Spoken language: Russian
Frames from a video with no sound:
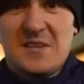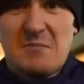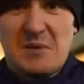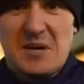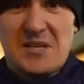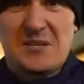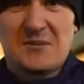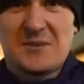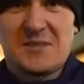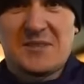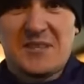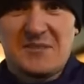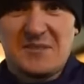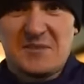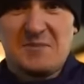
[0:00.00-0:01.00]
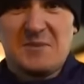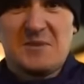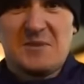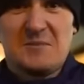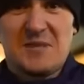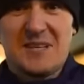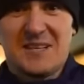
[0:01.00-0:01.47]
напрашиваться, да, возьмите
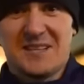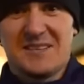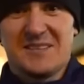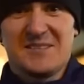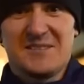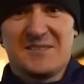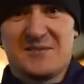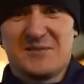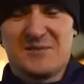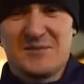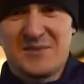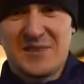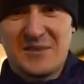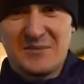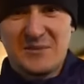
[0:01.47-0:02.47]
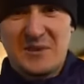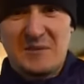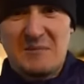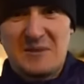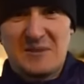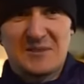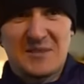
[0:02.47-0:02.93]
меня, э, главную
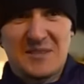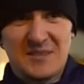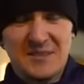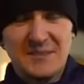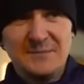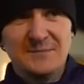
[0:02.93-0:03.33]
команду страны.